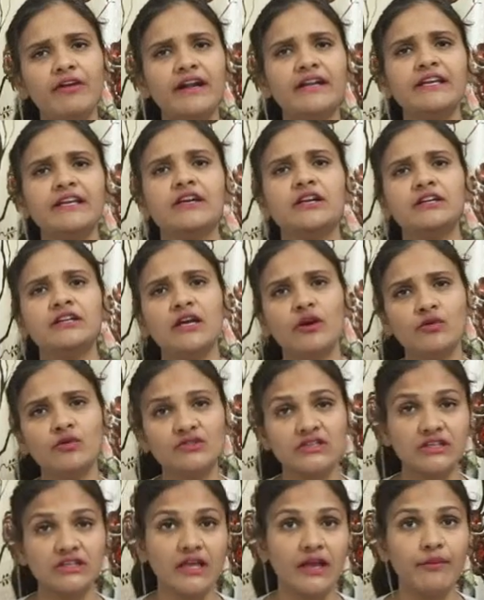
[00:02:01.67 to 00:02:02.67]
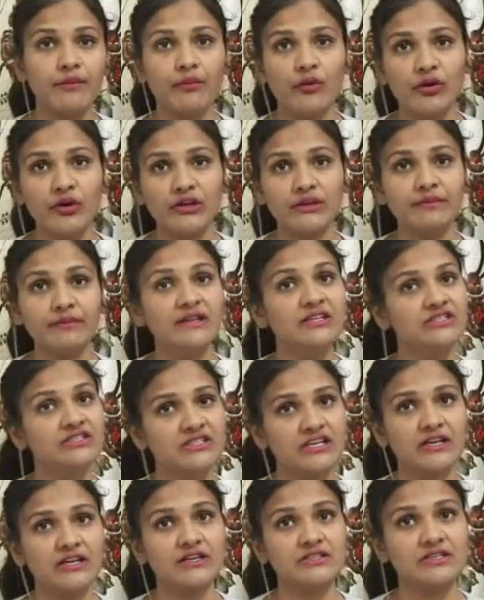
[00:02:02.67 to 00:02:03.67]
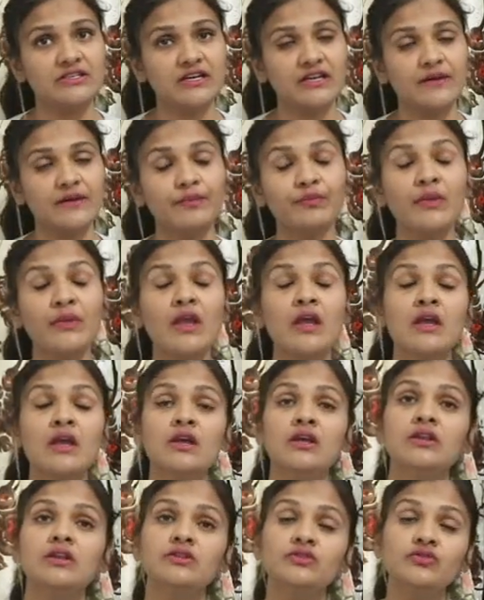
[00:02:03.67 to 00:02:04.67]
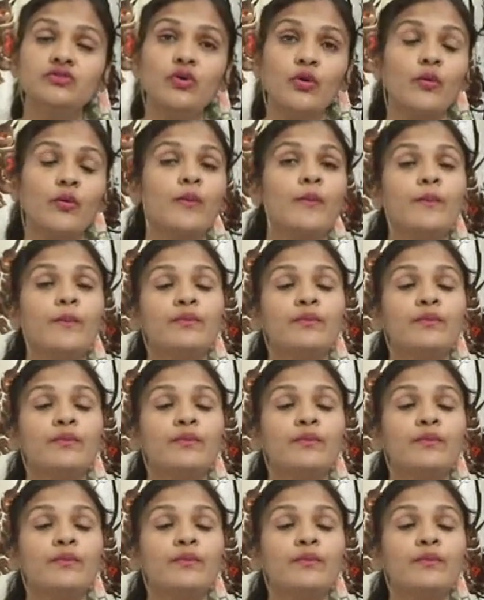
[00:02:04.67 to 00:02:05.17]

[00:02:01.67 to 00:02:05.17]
फैट इकट्ठा हो जाता है बॉडी में जगह जगह तो